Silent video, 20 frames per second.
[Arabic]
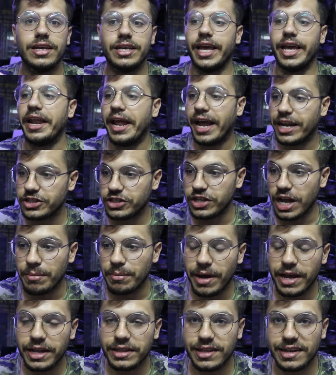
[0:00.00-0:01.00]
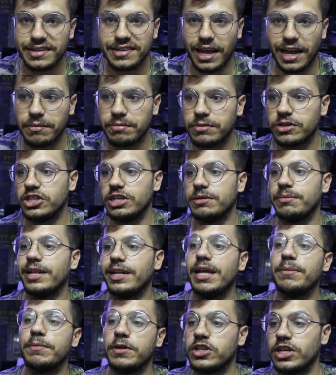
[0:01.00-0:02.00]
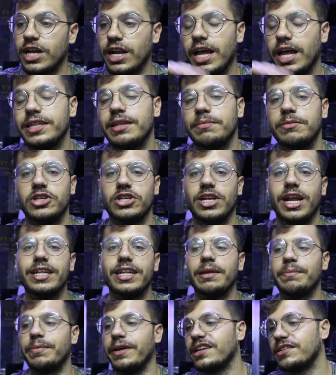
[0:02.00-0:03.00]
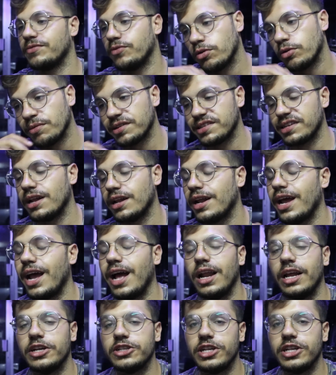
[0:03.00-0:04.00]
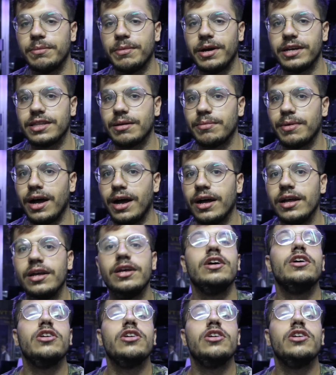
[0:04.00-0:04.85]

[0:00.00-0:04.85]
يعني اتش دي ام اي انتزعت بتجي بعدين بترجع لعندي بتيجي لعندي بي اس 4 مثلا رايحه الاتش دي ام اي تبعها